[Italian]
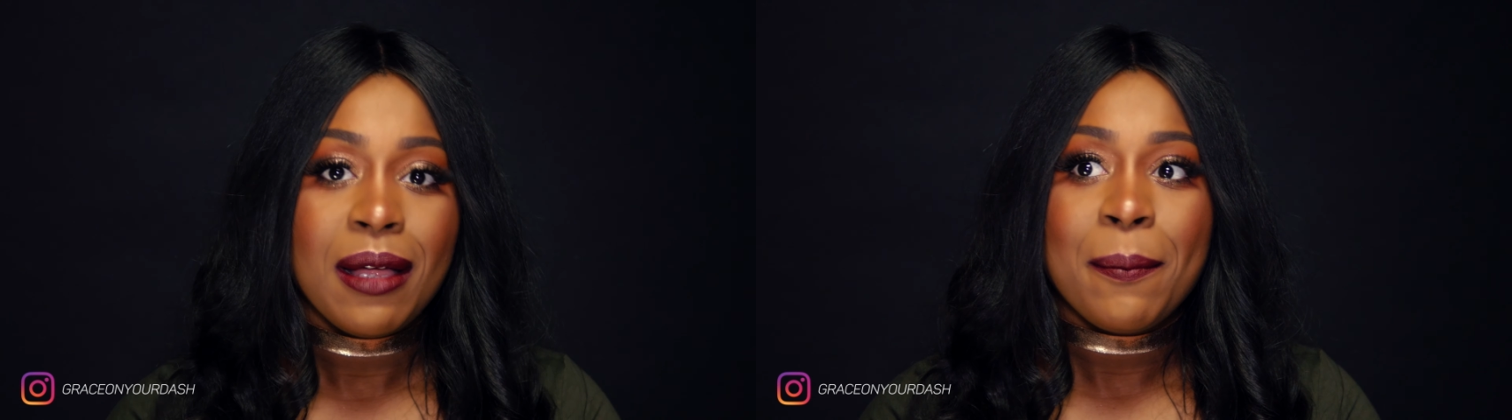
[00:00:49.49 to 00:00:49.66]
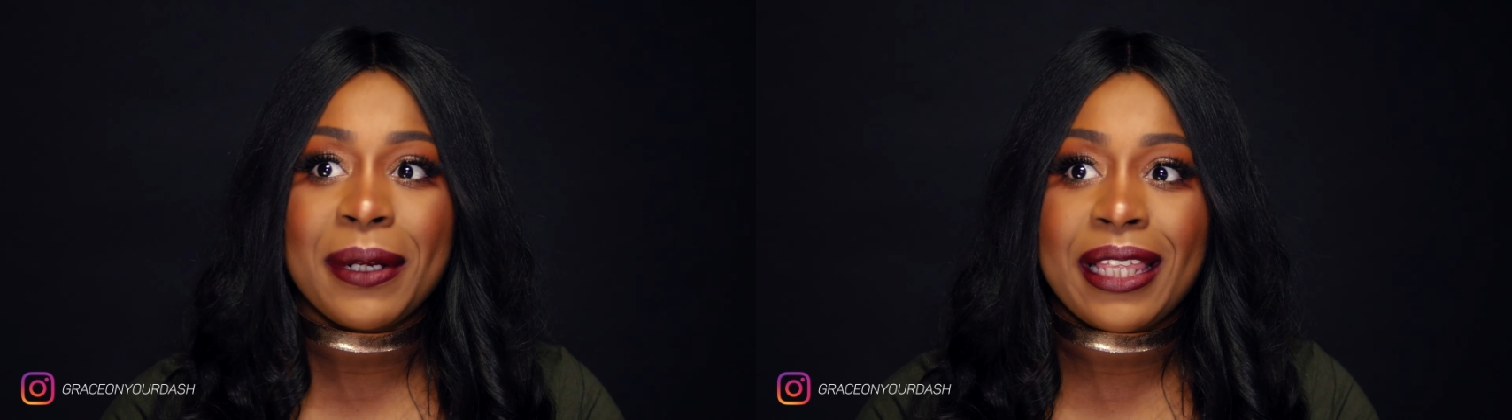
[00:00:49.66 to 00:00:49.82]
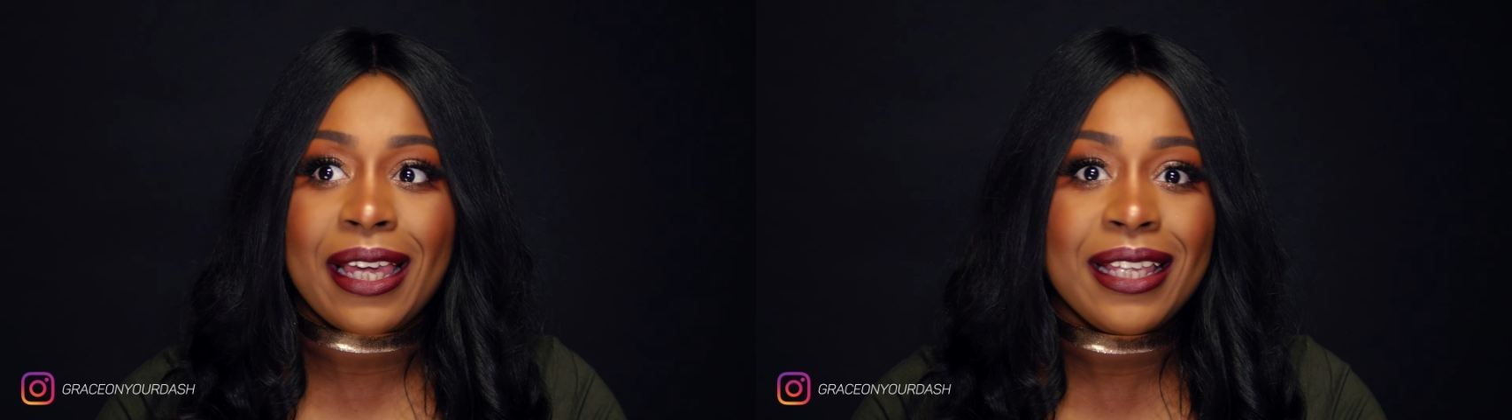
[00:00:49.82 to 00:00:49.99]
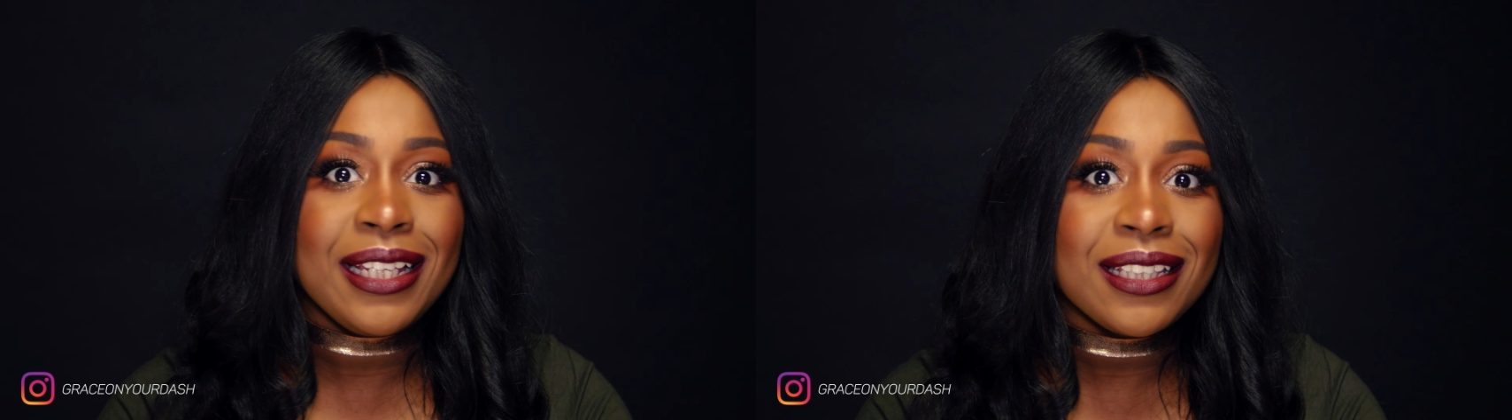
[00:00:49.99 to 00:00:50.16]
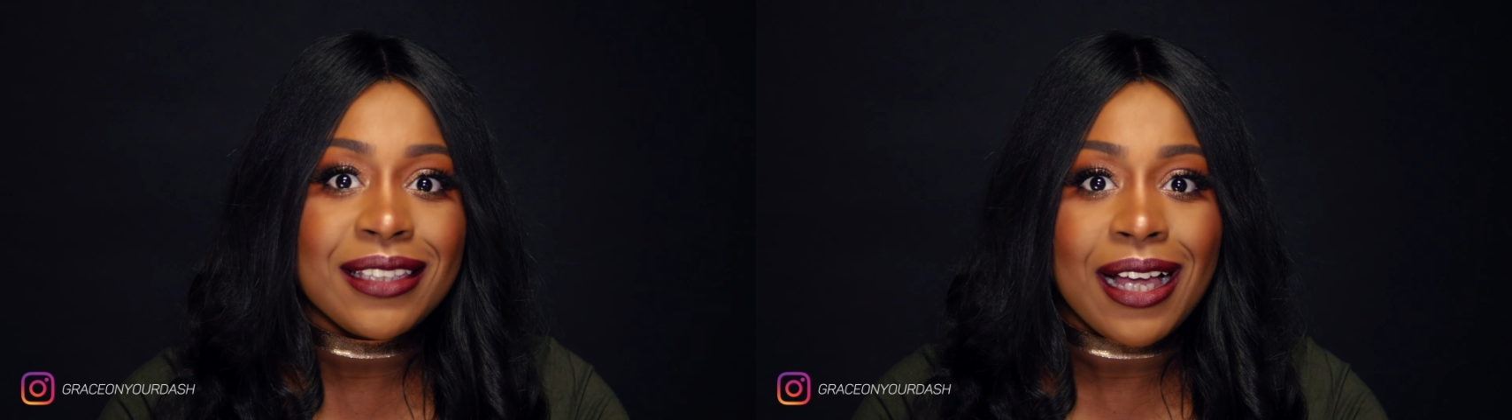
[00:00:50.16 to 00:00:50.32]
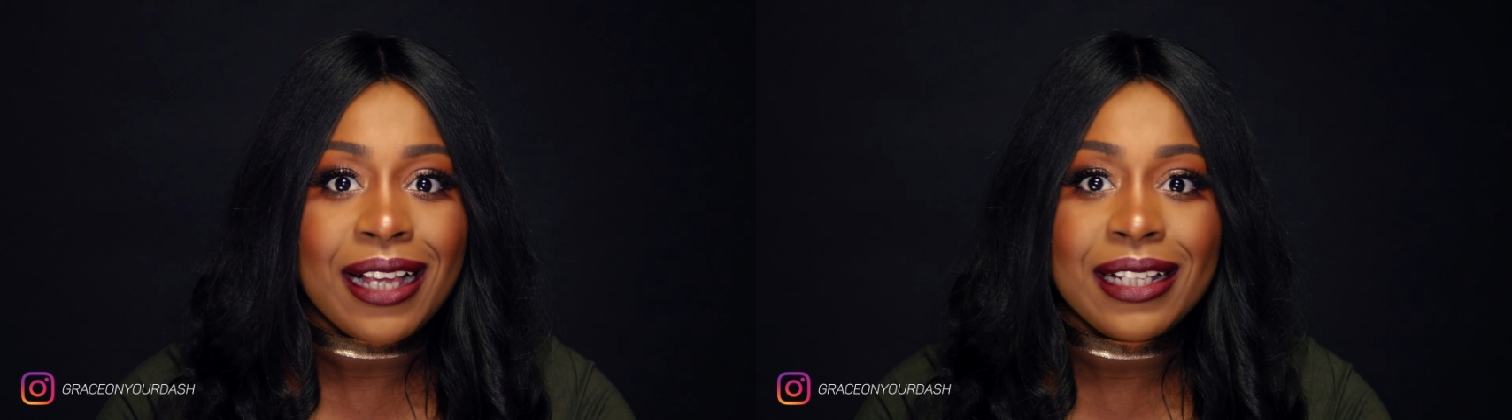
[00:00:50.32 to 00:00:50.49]
perché in
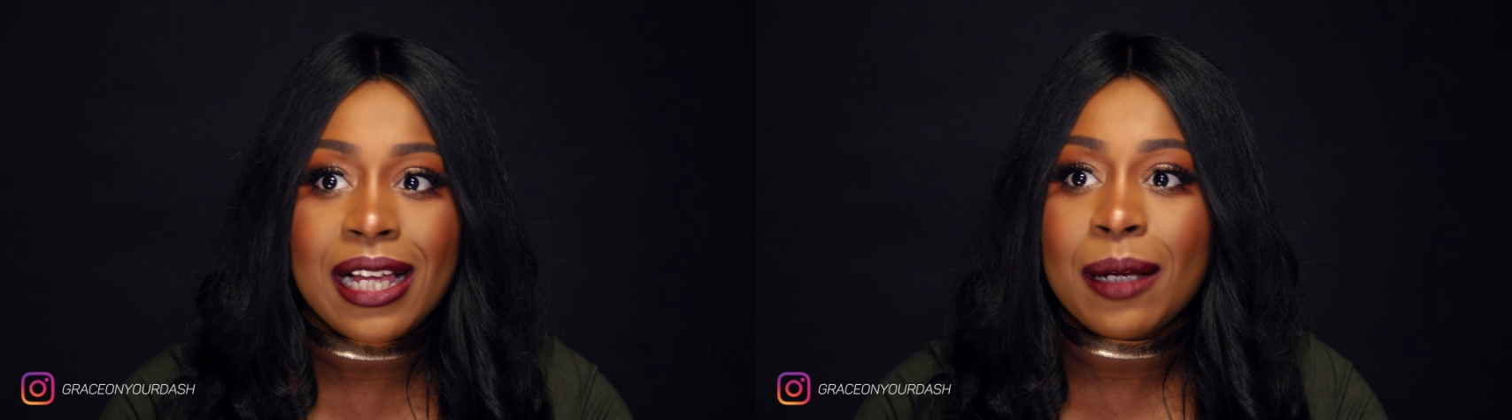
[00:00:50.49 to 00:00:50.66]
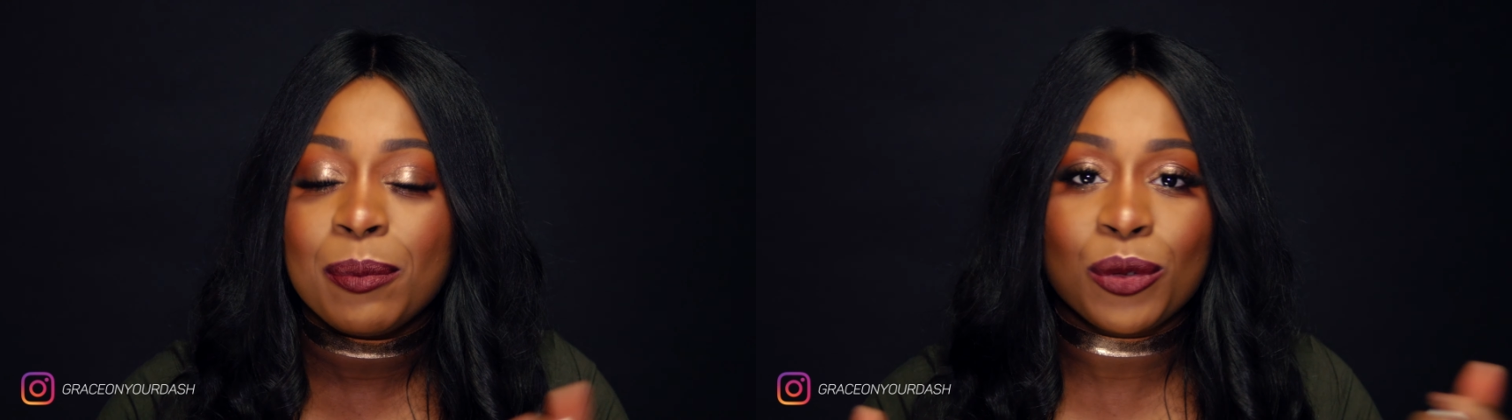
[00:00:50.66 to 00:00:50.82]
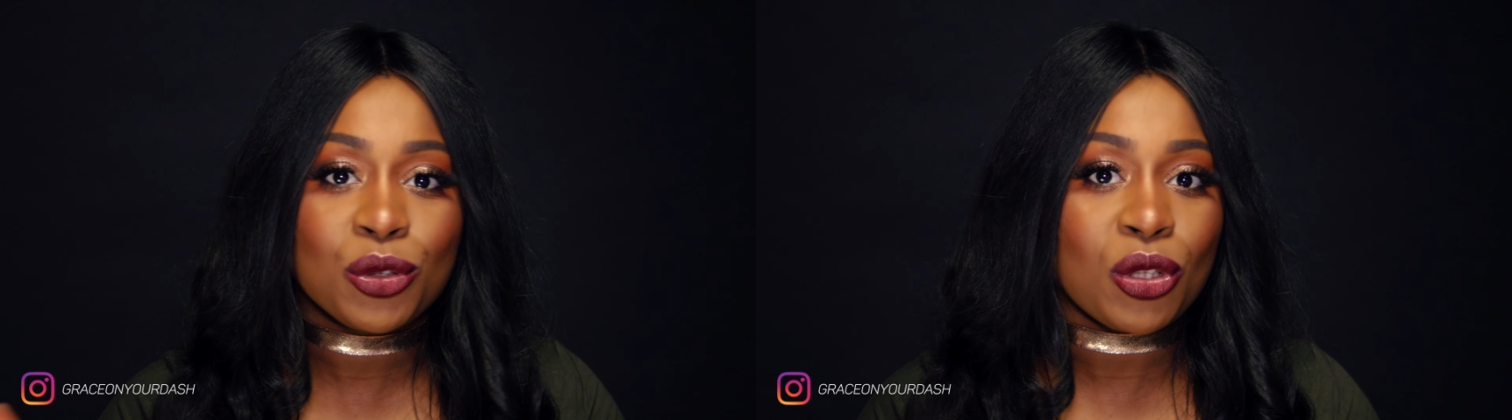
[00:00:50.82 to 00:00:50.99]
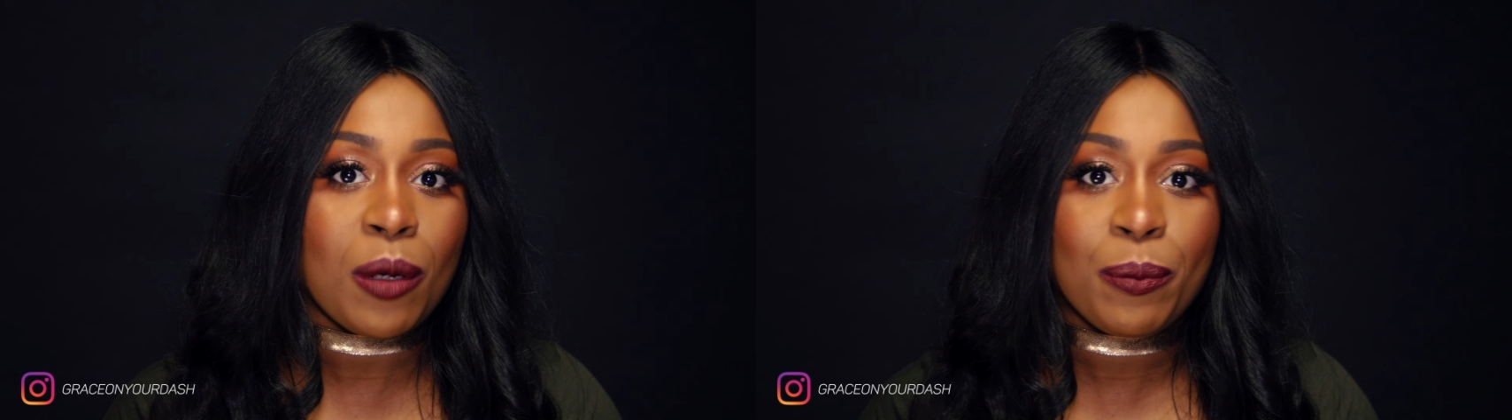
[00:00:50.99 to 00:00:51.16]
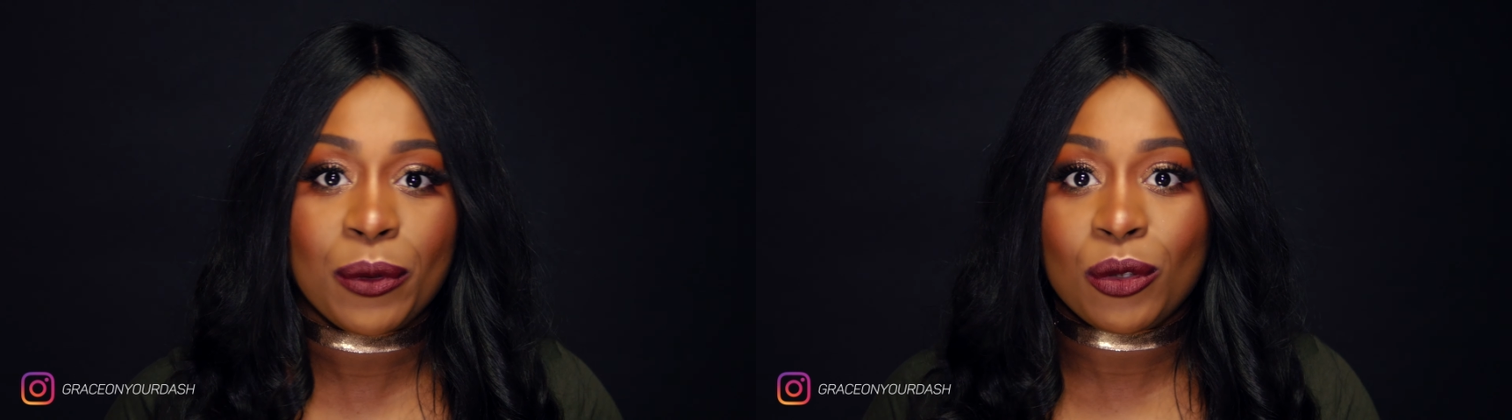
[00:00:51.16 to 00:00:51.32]
Italia purtroppo